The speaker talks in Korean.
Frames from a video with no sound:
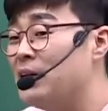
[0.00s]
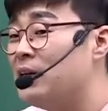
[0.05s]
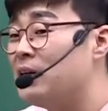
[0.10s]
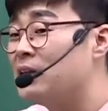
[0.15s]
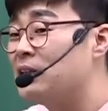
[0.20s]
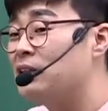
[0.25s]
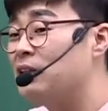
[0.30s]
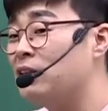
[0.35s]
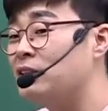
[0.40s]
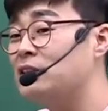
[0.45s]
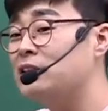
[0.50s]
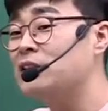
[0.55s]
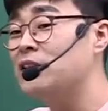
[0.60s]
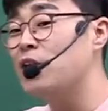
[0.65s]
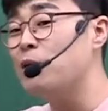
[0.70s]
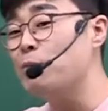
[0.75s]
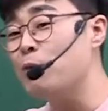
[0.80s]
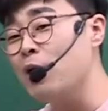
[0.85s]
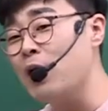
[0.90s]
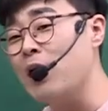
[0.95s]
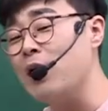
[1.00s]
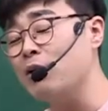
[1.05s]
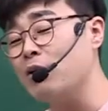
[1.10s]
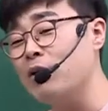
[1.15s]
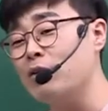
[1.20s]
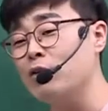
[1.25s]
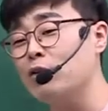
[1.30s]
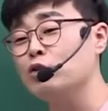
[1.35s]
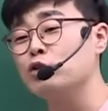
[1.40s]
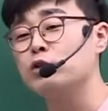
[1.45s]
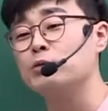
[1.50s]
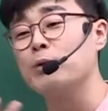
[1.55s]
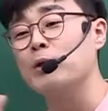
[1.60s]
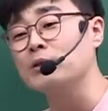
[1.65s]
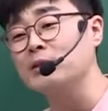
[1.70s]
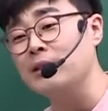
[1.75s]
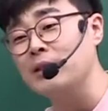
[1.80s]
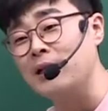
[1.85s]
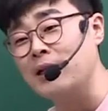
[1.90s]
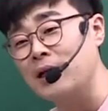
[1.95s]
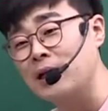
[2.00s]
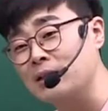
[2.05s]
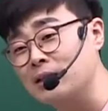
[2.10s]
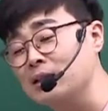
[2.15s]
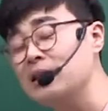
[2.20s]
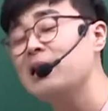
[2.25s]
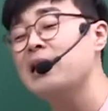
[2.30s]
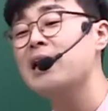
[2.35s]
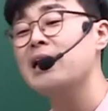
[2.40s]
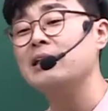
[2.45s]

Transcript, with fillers: 그것을 설명하기 위해서 두 번째 단락은